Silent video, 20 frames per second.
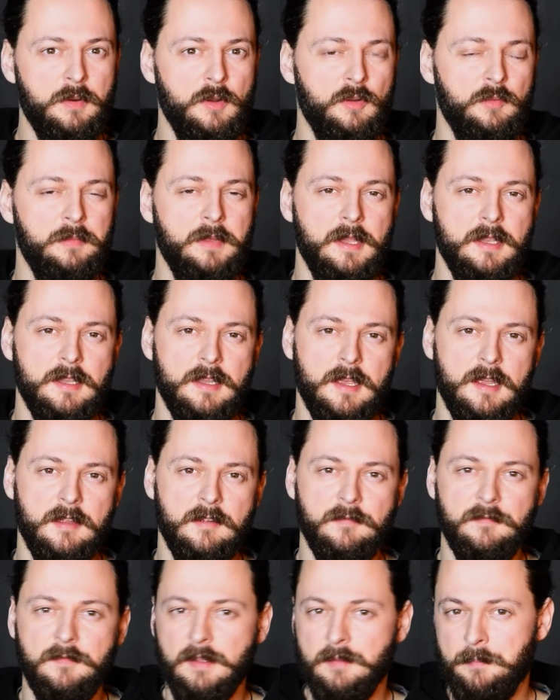
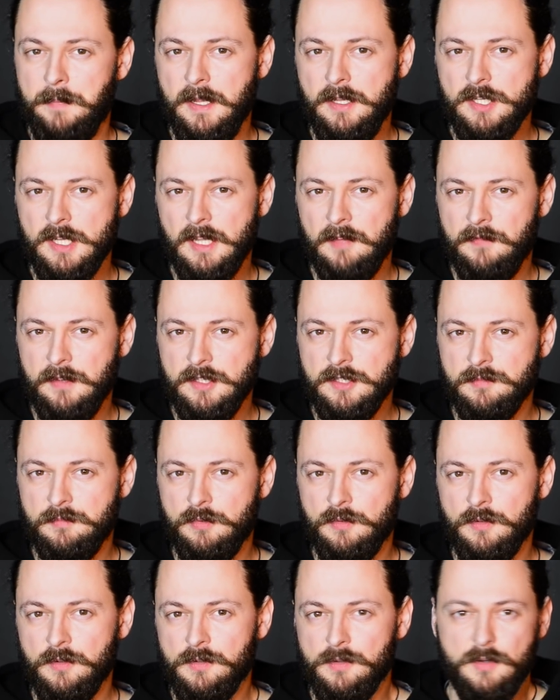polubienie fanpage'a na
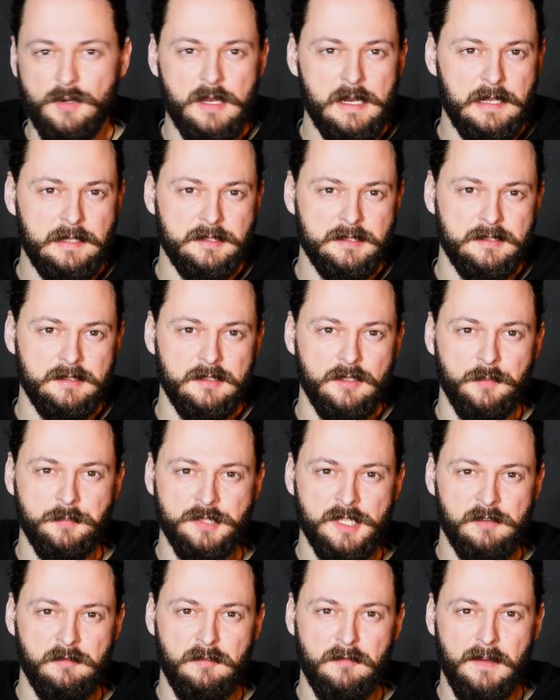Facebooku oraz
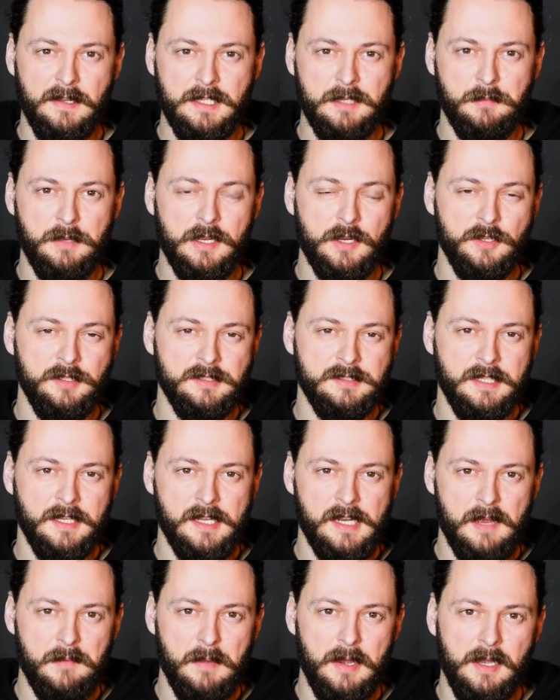obserwowanie mojego
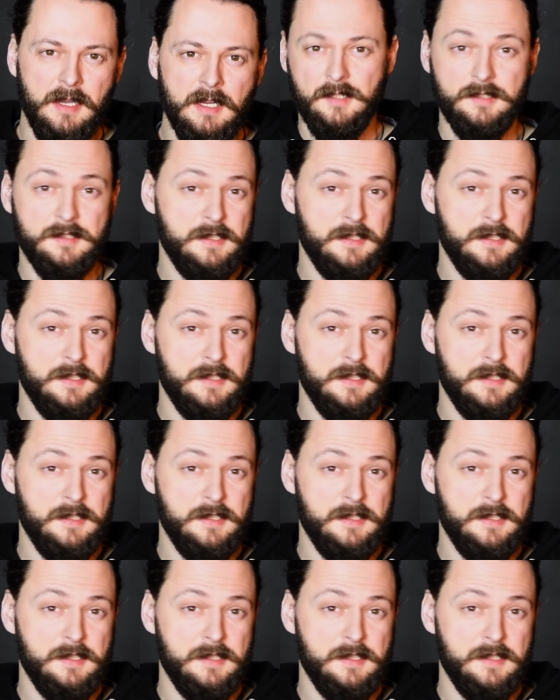Instagrama.